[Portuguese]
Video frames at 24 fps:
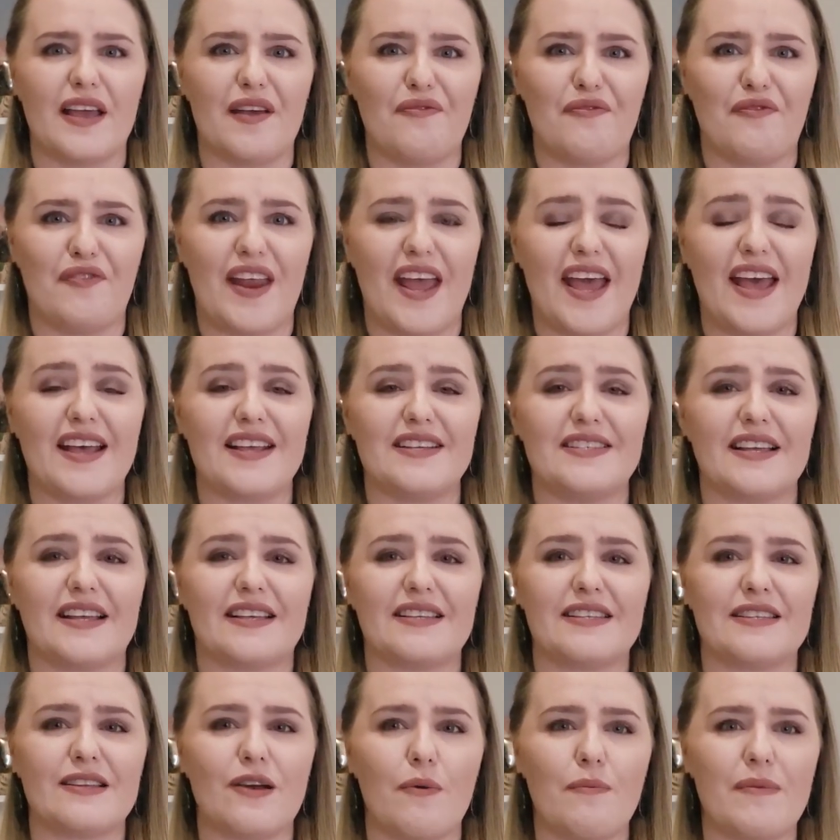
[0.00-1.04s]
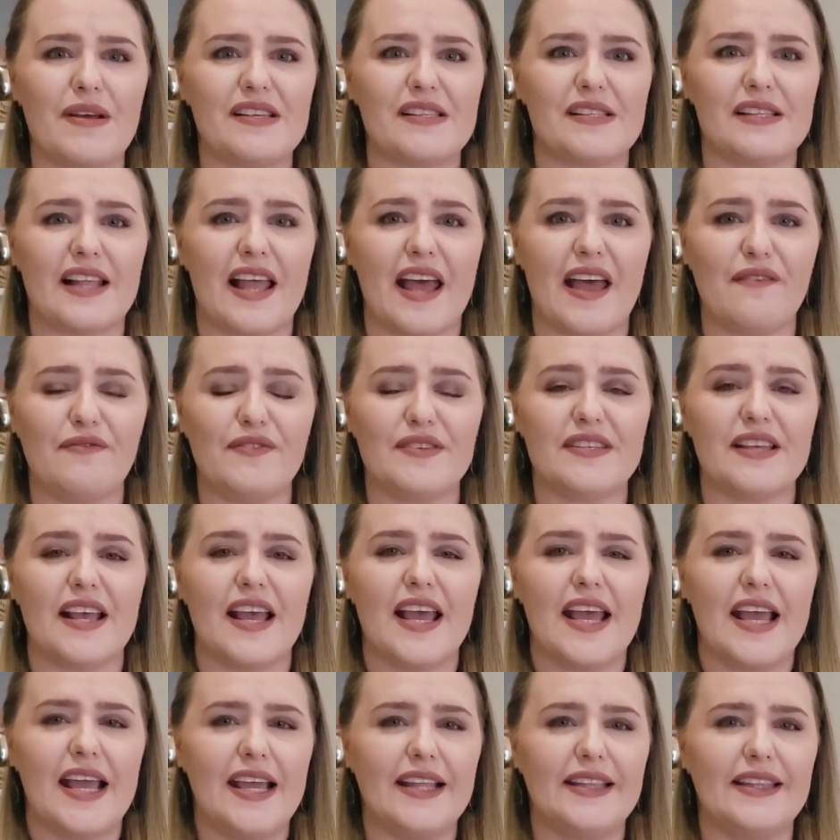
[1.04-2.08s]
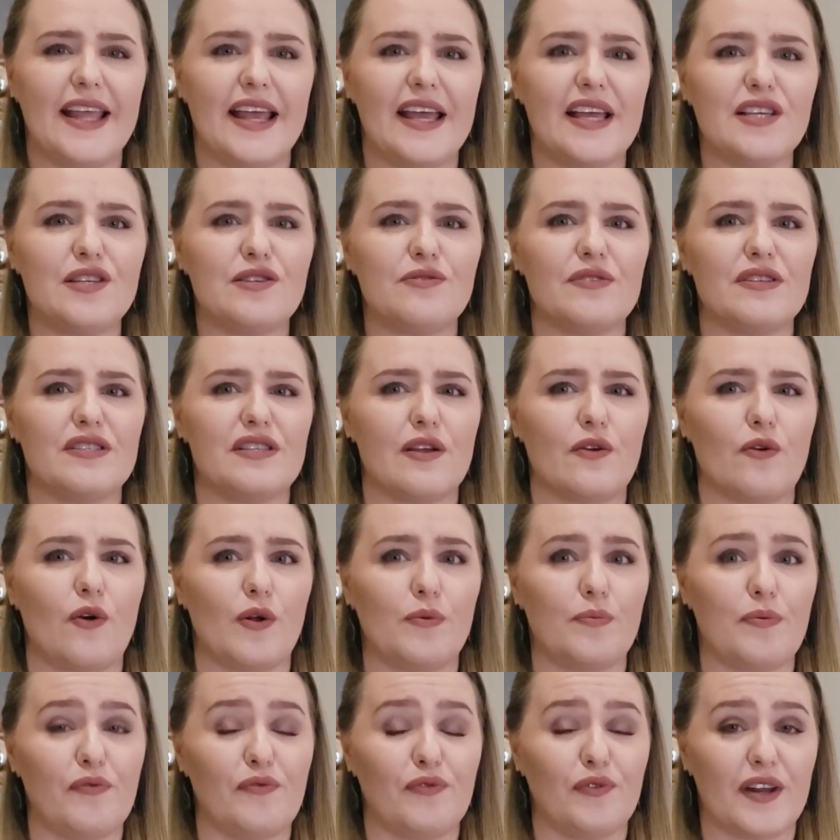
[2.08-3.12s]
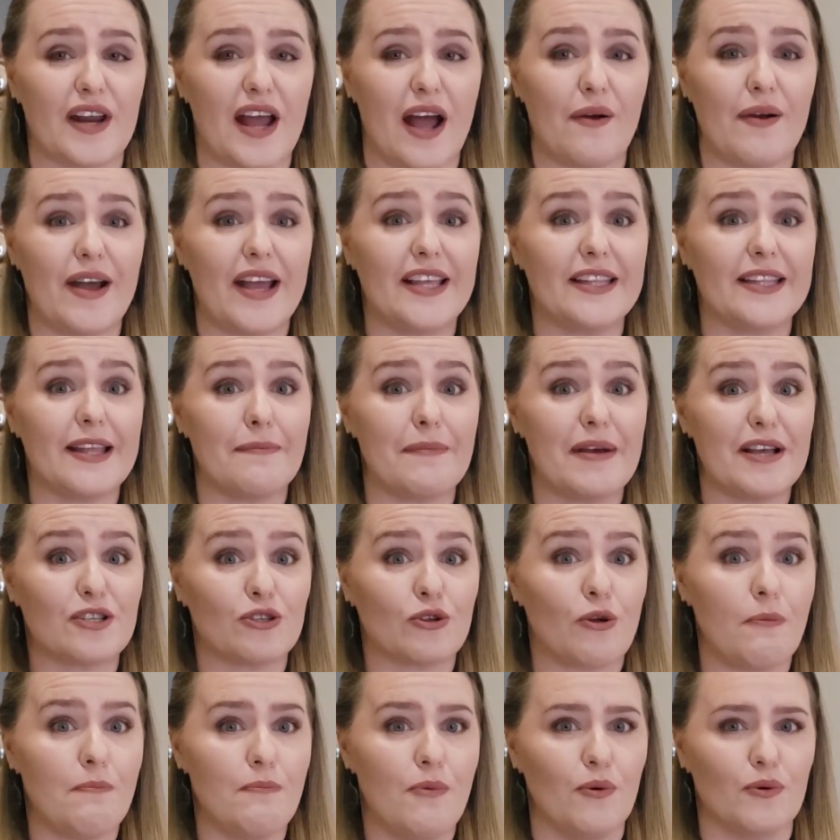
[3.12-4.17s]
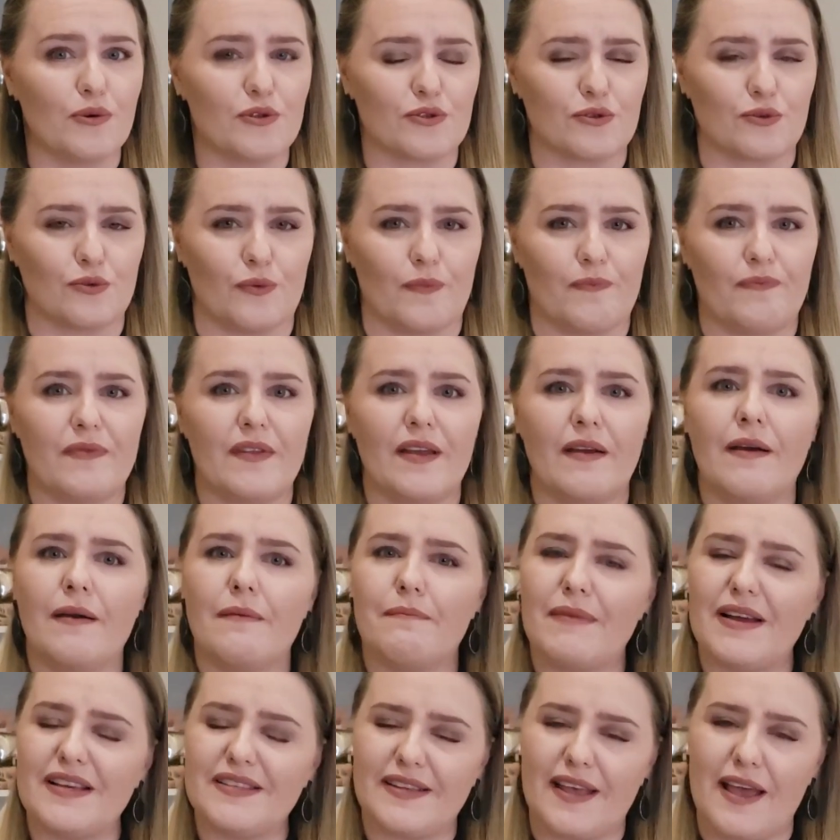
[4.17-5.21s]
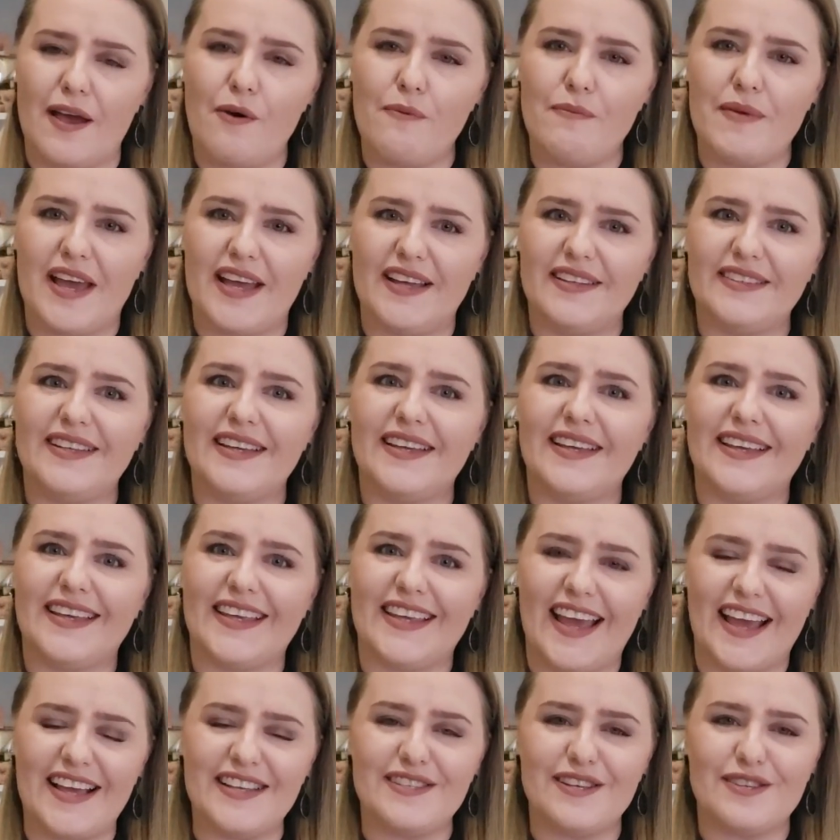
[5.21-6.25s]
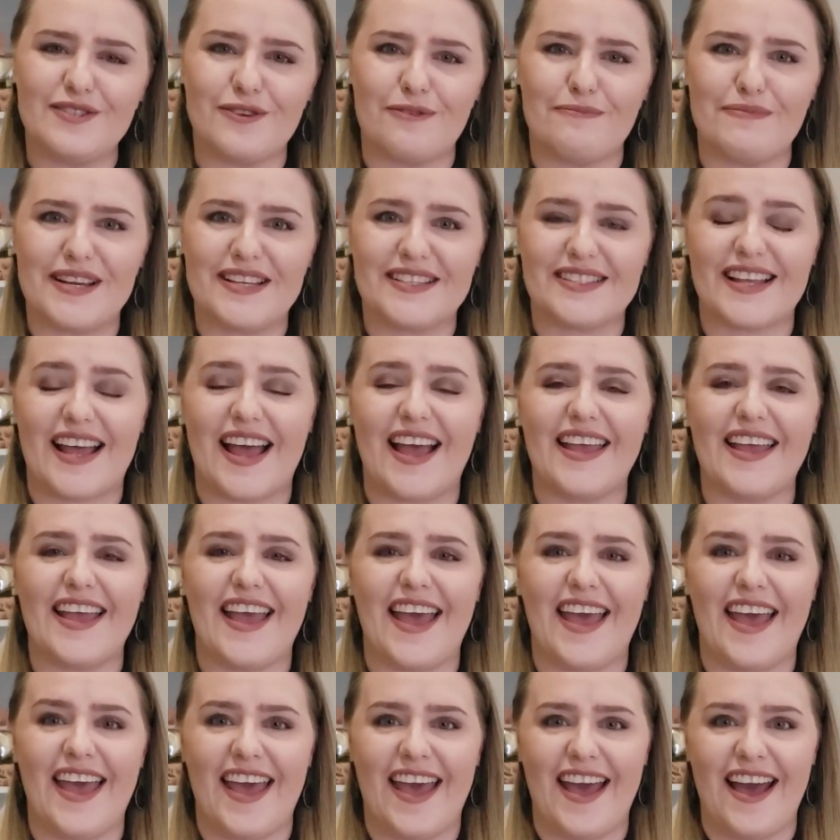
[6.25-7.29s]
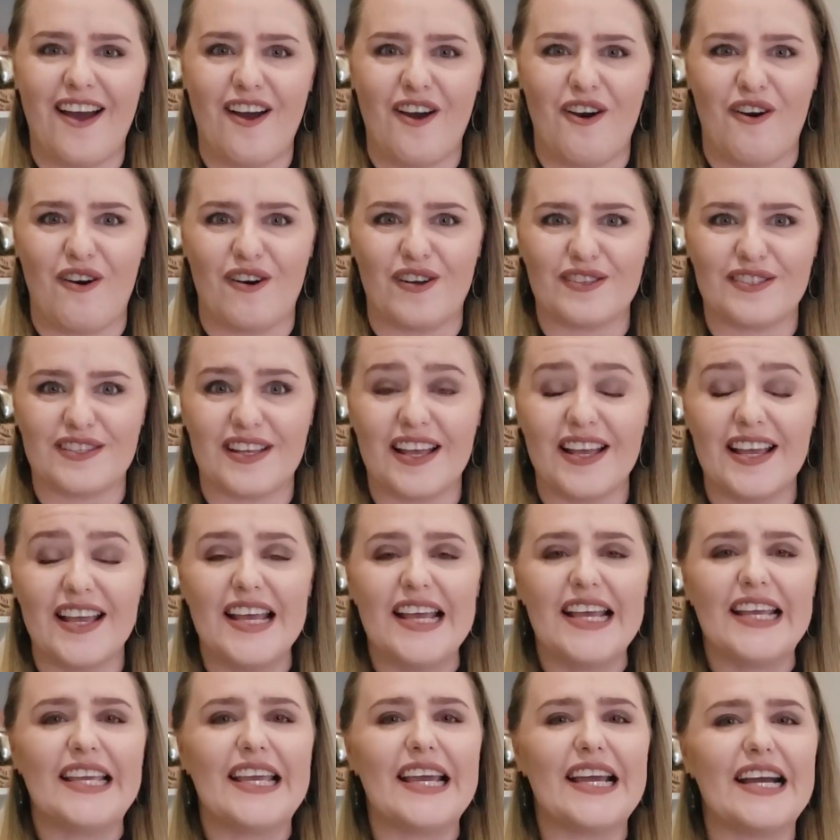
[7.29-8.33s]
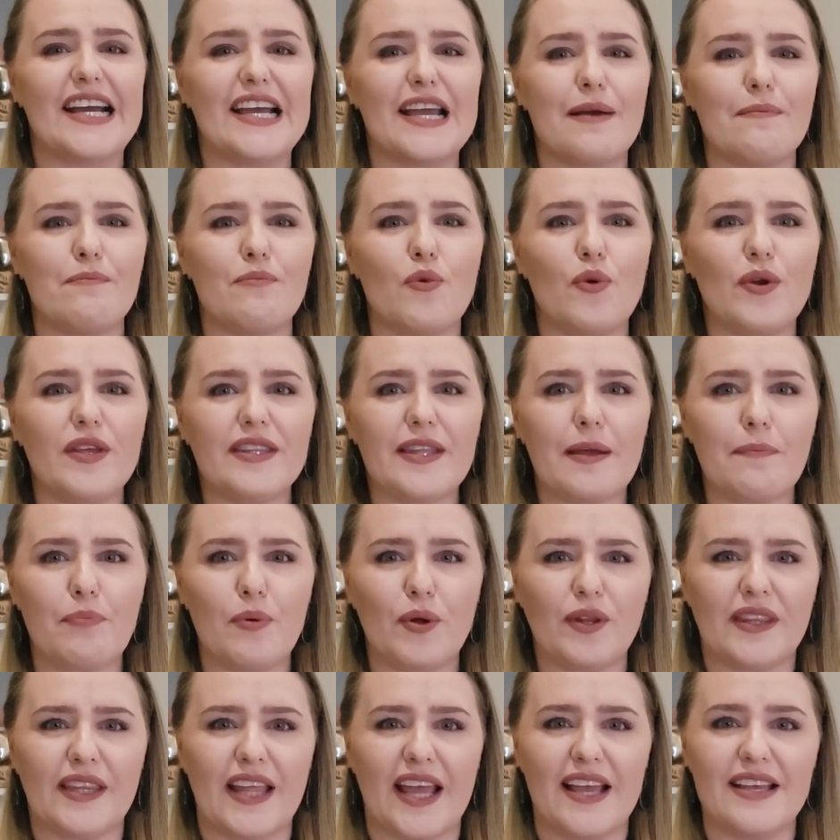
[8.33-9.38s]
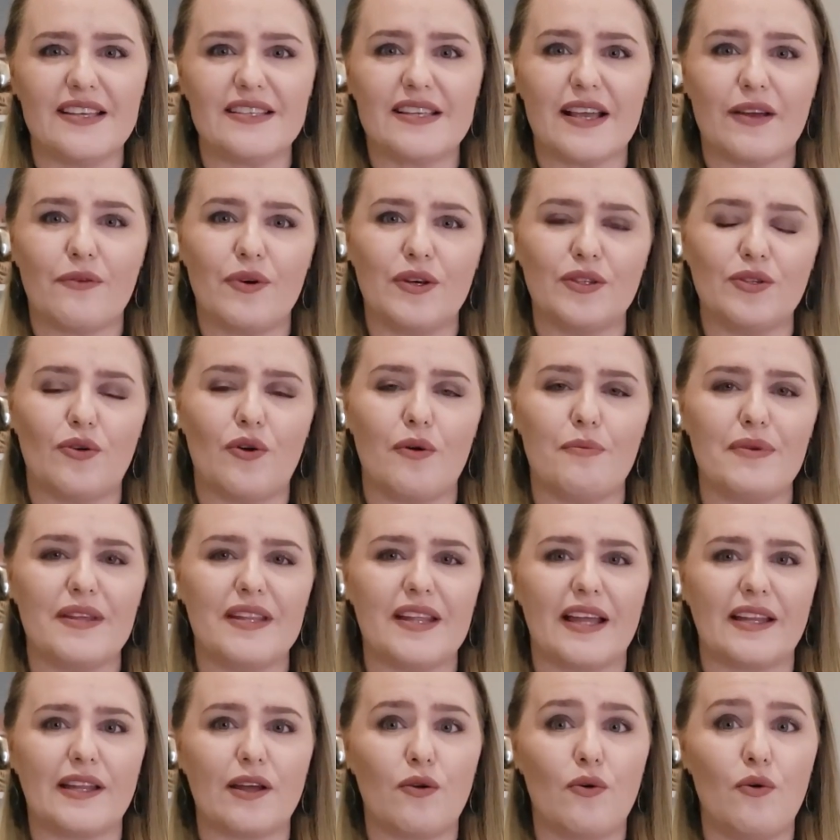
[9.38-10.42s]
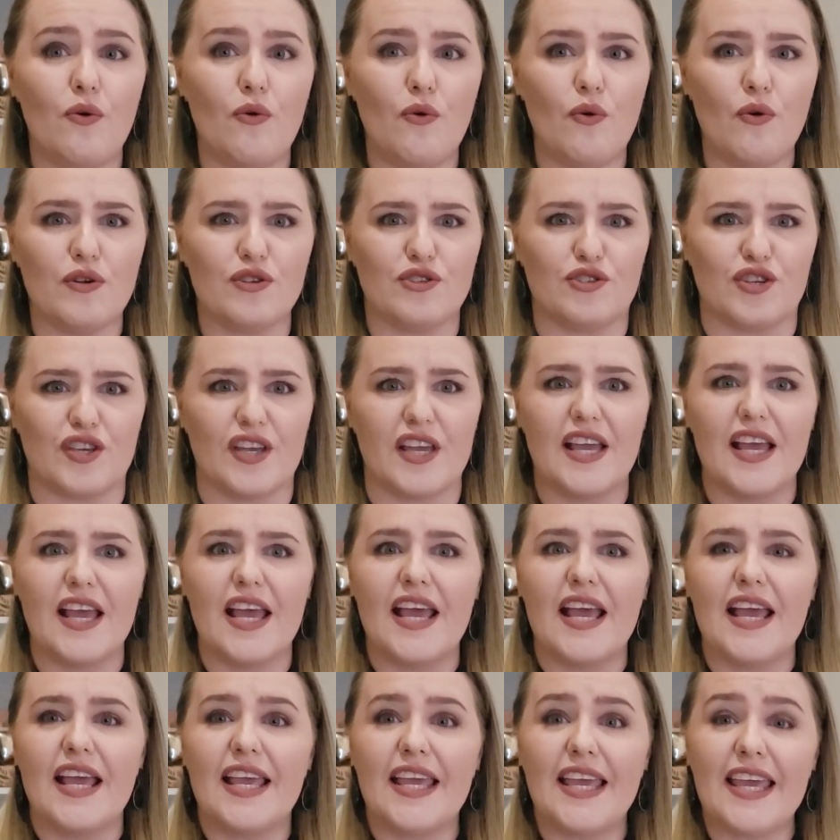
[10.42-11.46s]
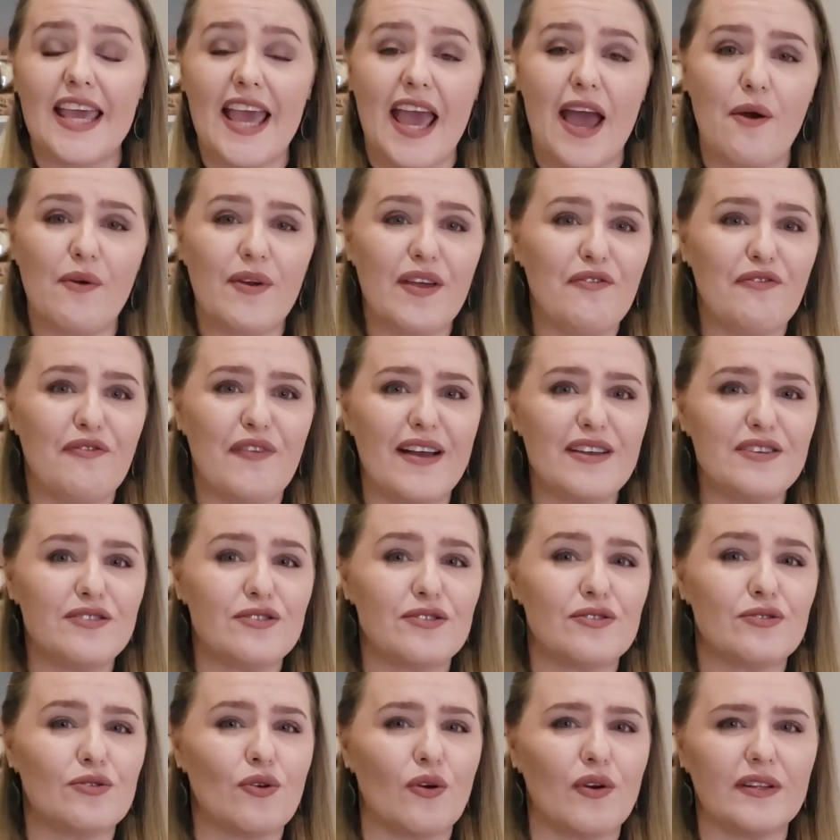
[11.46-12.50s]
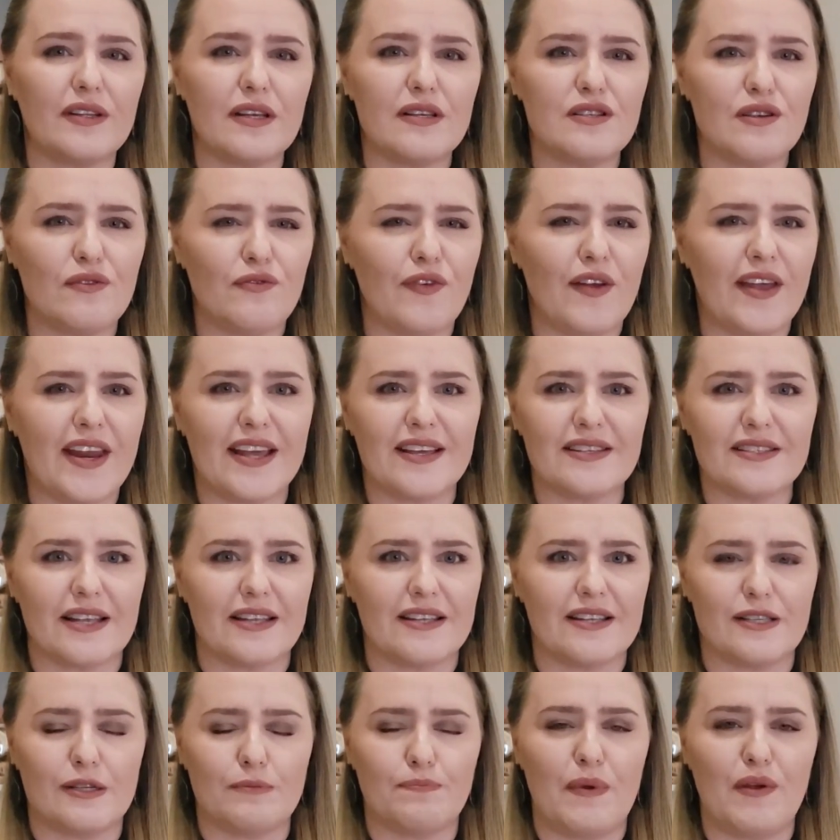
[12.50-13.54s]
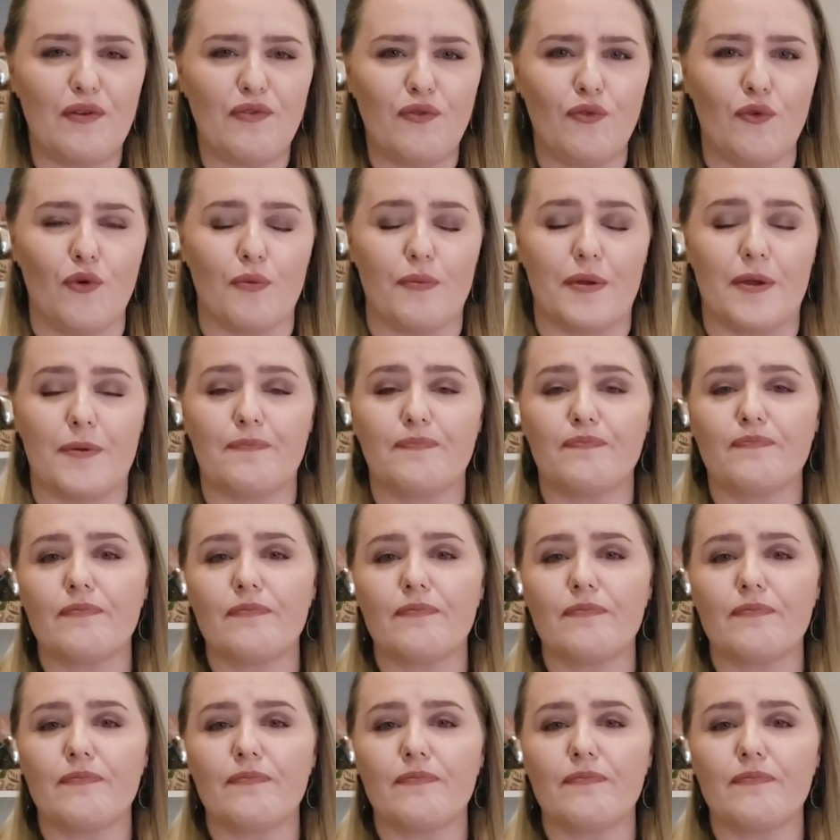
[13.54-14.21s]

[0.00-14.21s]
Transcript: e a frésia, que são mais leves e deixam esse corpo floral ainda mais robusto. Mas realmente, quem se sobressai é a rosa, que ganha muita potência quando combinada com o oud, que é o que faz toda a diferença nesse perfume.